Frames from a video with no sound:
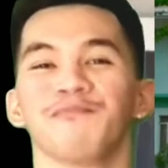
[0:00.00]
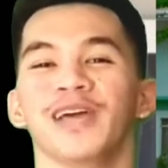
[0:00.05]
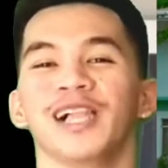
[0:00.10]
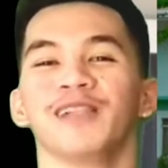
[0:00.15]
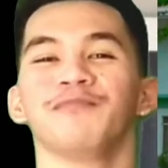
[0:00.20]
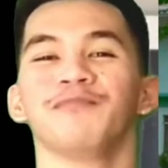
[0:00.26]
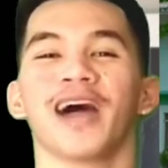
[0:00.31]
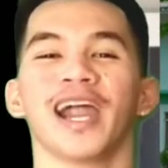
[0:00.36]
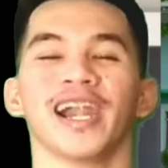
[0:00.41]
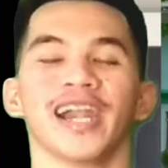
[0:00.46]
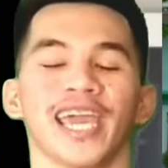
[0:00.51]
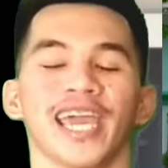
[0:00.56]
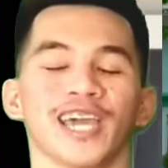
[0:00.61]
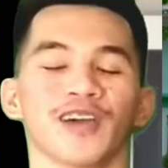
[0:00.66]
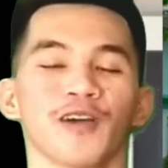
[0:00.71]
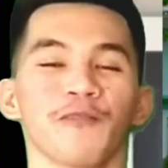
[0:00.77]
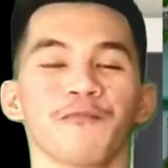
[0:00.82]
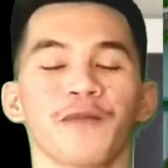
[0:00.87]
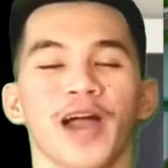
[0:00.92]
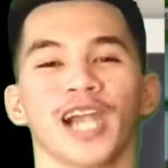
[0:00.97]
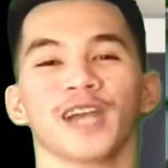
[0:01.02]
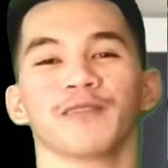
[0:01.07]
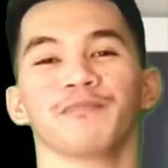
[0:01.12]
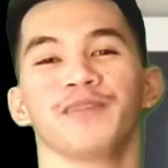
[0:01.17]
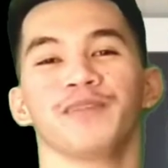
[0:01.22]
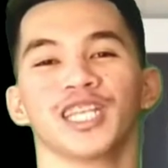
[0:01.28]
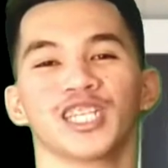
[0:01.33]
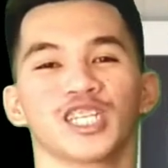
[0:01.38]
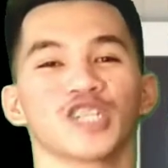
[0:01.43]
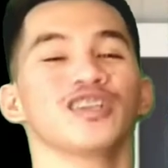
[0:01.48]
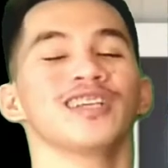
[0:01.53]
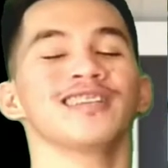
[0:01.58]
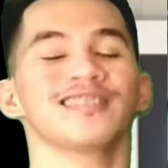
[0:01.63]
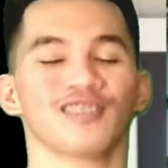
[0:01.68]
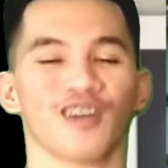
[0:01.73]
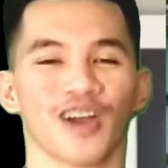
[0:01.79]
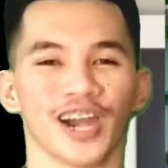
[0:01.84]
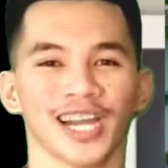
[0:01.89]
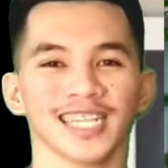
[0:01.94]
Delmar Eco Park Beach
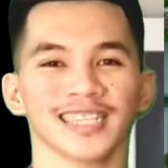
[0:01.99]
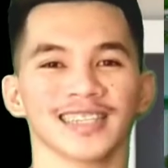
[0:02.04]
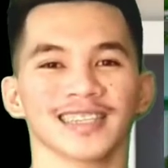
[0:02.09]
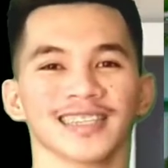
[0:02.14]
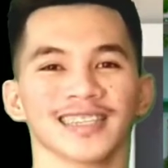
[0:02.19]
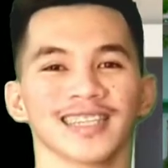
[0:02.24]
Resort,